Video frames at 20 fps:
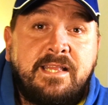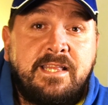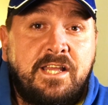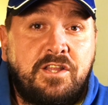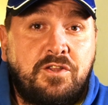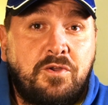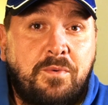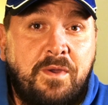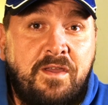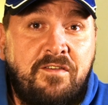
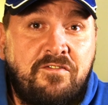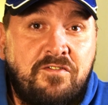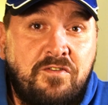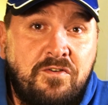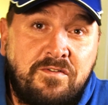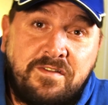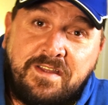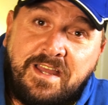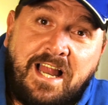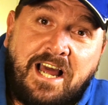Detto
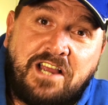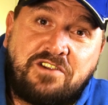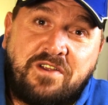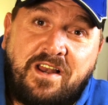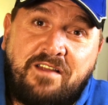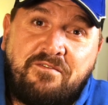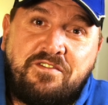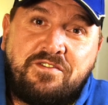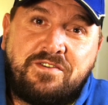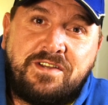questo, ti
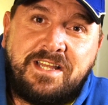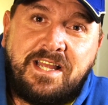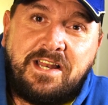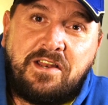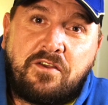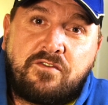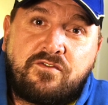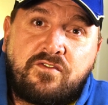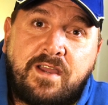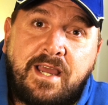lascio alla visione del
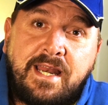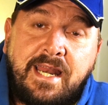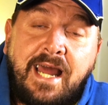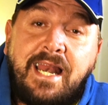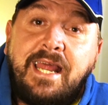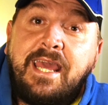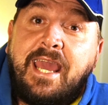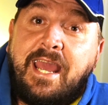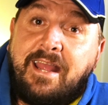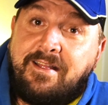nostro
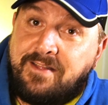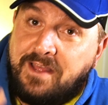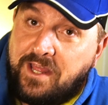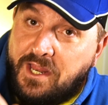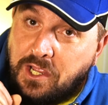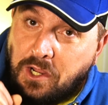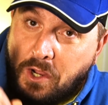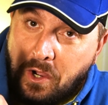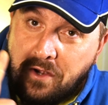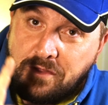canale e ti
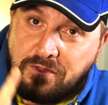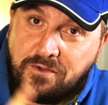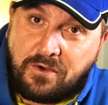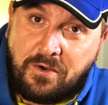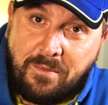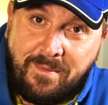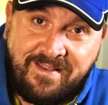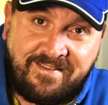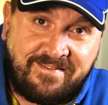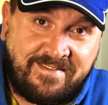ricordo
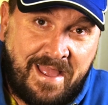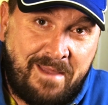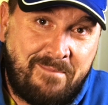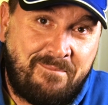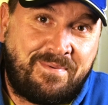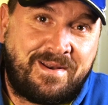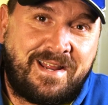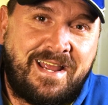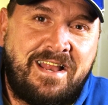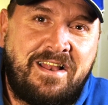come
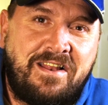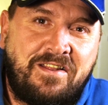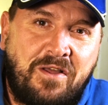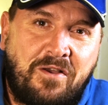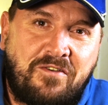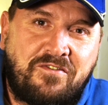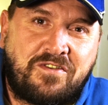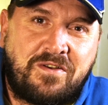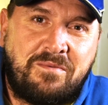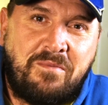sempre il
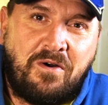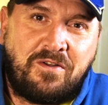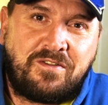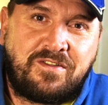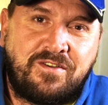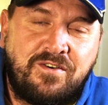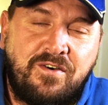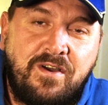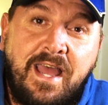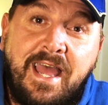nostro
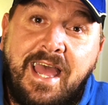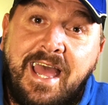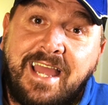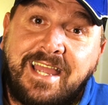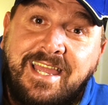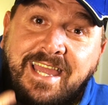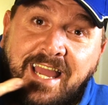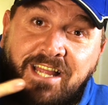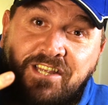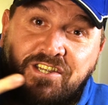motto,
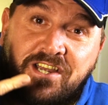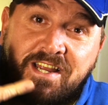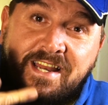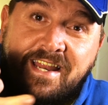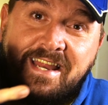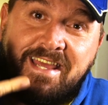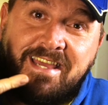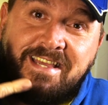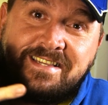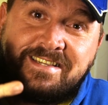catch and
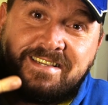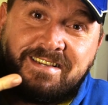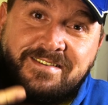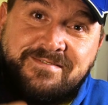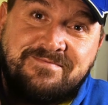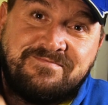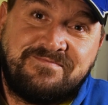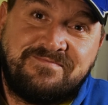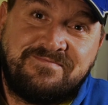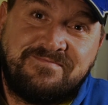
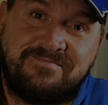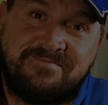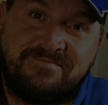release.